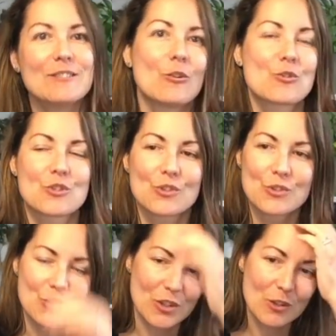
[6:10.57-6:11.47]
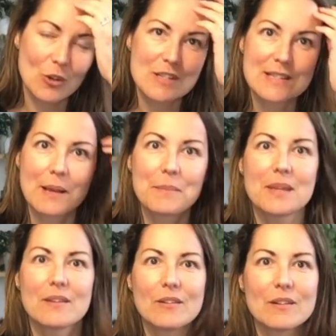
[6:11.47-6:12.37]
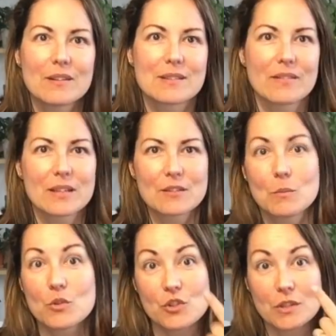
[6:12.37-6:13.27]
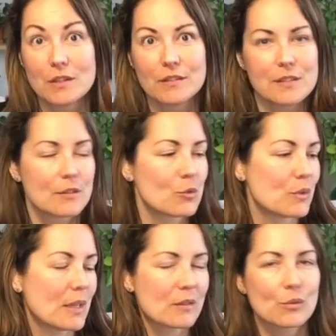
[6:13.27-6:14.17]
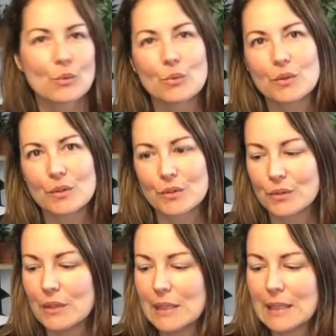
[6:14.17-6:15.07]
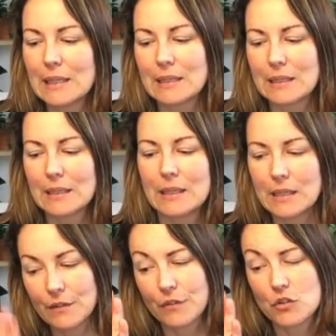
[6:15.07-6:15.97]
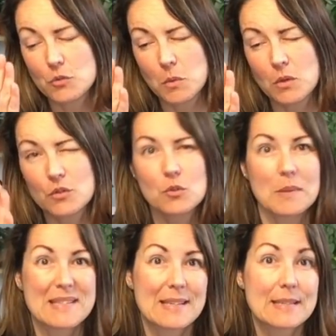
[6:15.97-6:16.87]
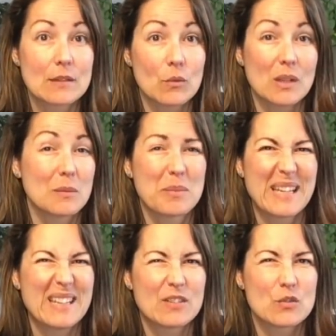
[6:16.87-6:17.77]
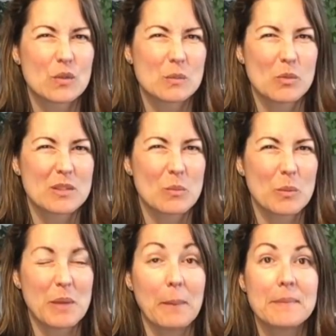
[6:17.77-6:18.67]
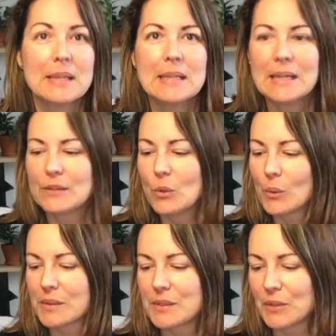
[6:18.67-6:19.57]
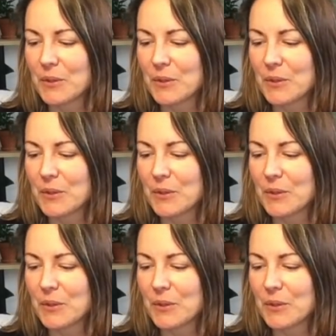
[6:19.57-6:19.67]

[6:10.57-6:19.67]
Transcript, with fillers: non, je, rigole ça, mais euh, c'est vrai que moi j'ai des lentilles de contact donc et franchement quand je commence à essayer de voir de près, je vois de moins en moins bien. Donc